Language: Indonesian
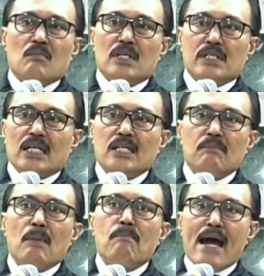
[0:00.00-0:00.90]
menjadi
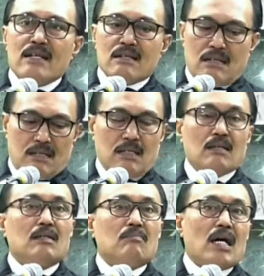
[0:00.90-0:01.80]
beban
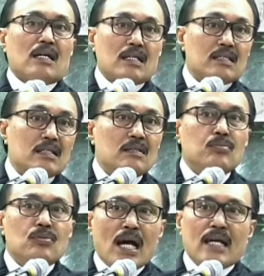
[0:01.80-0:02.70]
bahkan jadi
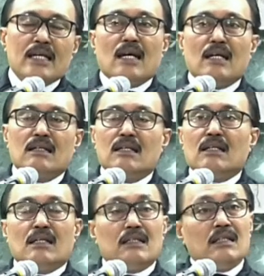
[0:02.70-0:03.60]
budaya
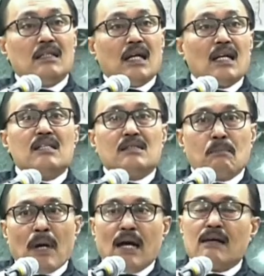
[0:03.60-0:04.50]
di halak
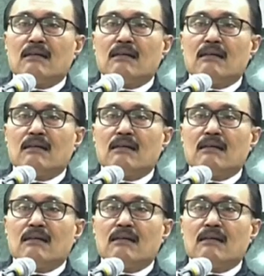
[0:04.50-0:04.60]
Jepang.